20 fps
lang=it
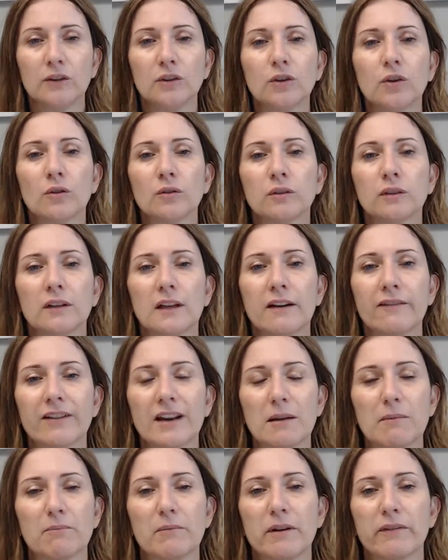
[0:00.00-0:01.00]
non ne
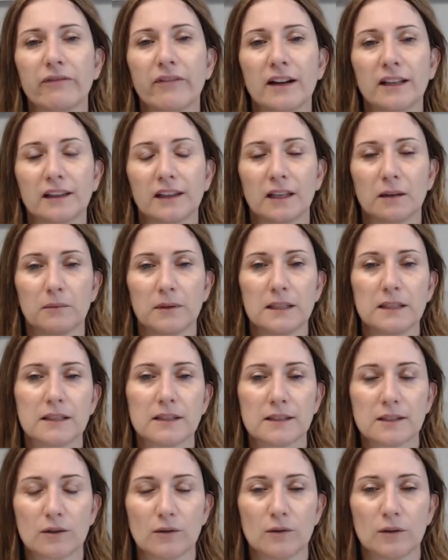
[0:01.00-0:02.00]
avrebbe fatta
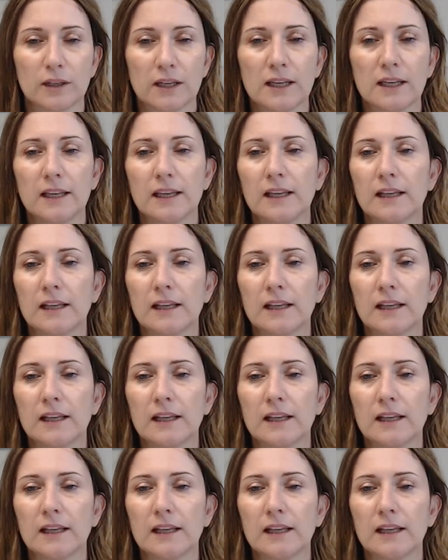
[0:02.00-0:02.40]
menzione